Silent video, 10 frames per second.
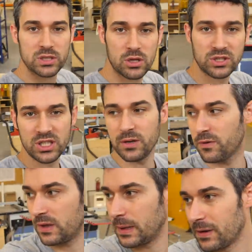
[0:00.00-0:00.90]
Quest'oggi
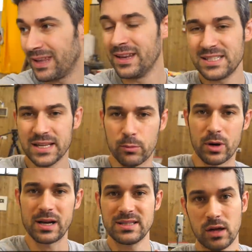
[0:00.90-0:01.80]
inizieremo
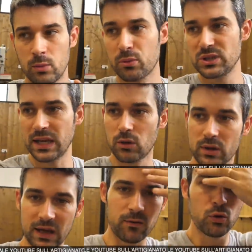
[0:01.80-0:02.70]
a realizzare un
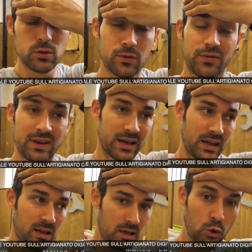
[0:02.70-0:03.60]
progetto che ha voluto
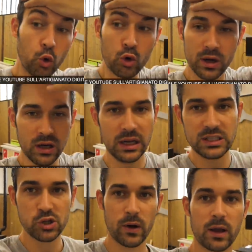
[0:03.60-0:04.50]
fare Luca,
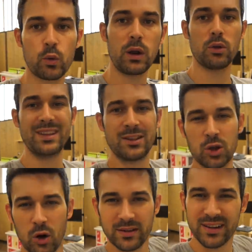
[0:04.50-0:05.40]
cioè quello di
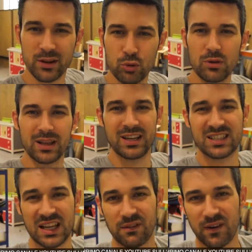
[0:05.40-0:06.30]
togliere tutte le
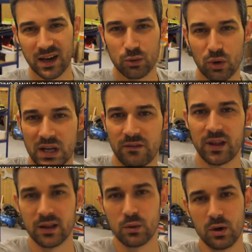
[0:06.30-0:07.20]
scaffalature che
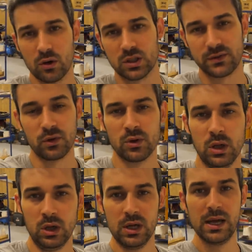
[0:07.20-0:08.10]
vedete qui nello
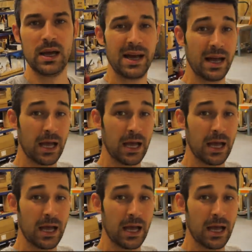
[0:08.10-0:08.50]
sfondo